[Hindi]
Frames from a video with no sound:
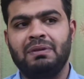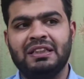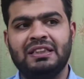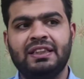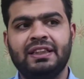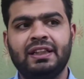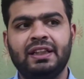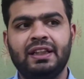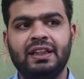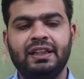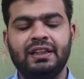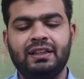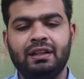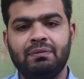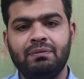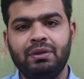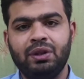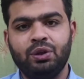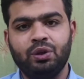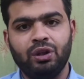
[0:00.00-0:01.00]
बेसिकली
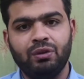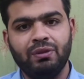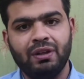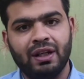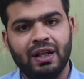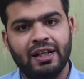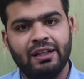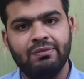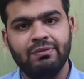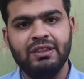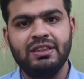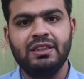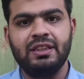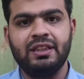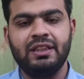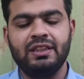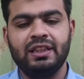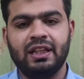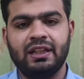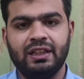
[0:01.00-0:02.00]
जब भी कोई भी रेडमी
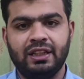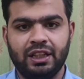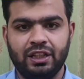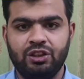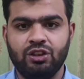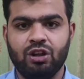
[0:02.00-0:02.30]
सीरीज़ आती है